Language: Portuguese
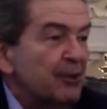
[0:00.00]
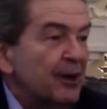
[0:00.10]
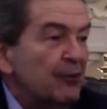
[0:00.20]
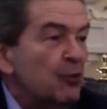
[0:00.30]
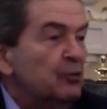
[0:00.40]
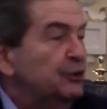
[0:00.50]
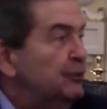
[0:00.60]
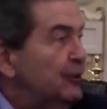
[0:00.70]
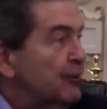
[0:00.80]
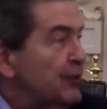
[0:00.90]
para
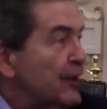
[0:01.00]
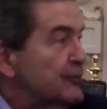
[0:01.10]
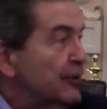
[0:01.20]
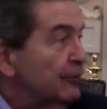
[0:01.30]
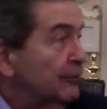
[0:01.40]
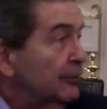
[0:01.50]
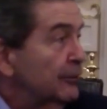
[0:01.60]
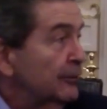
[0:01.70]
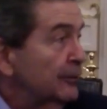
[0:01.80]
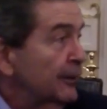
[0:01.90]
combustível de aviação.
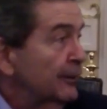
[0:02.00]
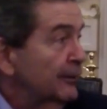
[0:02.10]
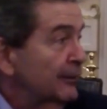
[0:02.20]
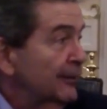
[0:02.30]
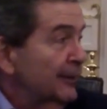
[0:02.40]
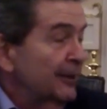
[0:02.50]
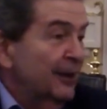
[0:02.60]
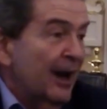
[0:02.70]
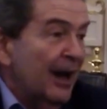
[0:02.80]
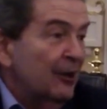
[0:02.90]
Tá?
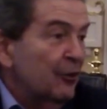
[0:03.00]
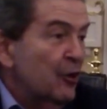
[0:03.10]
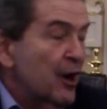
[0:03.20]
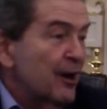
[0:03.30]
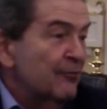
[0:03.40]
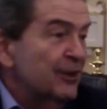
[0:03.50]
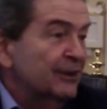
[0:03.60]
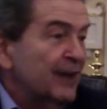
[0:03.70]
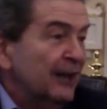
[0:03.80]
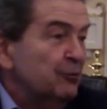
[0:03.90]
A, a
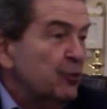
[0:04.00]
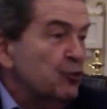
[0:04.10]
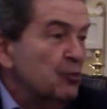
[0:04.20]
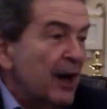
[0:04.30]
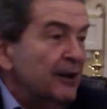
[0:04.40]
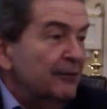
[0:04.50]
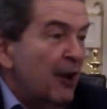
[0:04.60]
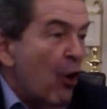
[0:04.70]
vantagem para o submarino é